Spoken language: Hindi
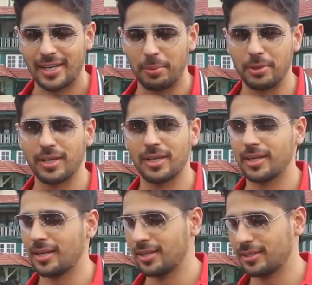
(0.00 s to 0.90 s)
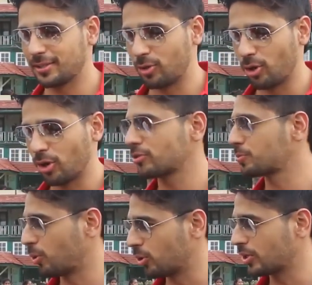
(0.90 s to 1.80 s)
कभी आ, कोई और
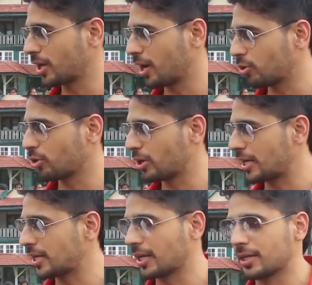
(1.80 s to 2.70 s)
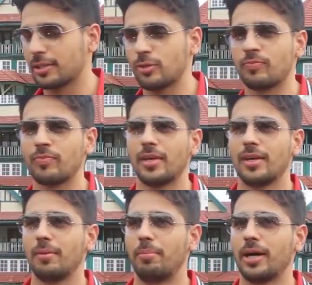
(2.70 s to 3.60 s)
स्पोर्ट या आउटडोर रनिंग कर लेता
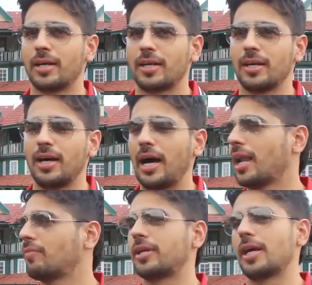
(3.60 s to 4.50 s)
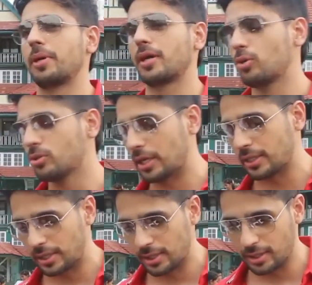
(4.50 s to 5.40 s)
हूँ बट आई लव डिट मैं कहूँ आई
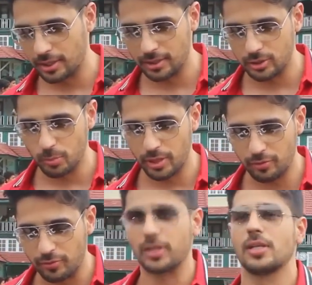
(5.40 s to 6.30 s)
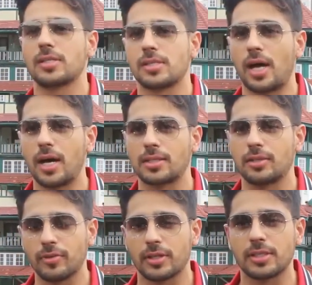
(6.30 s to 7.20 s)
थिंक जो मेरी फिटनेस आज
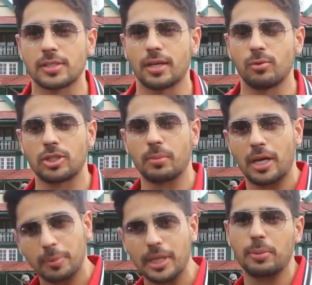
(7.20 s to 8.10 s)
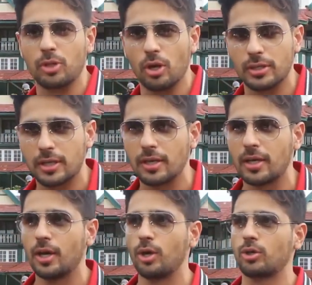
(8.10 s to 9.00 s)
की फिटनेस है वो सब रग्बी की बदौलत है
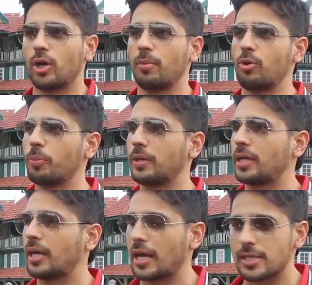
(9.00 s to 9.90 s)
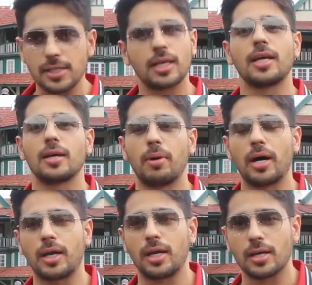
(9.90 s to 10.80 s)
तो आई एम होपिंग कि ऐसे ही ये
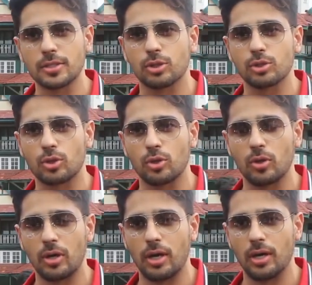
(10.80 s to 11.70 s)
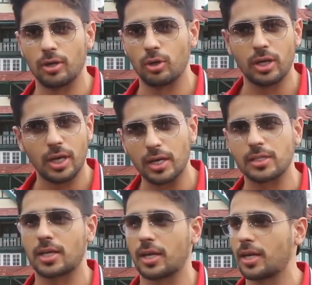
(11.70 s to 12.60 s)
बाकी यंगस्टर्स को यू नो
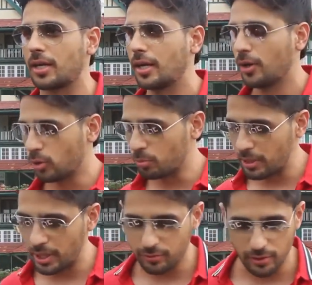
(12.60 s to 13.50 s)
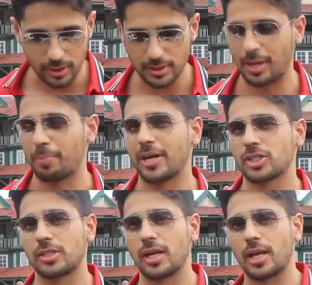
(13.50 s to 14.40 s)
इंकरेज करें उनमें एक फ़िटनेस का
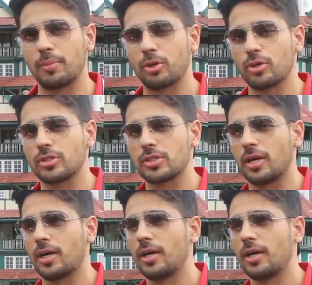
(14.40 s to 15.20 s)
पैशन डालें बिकॉज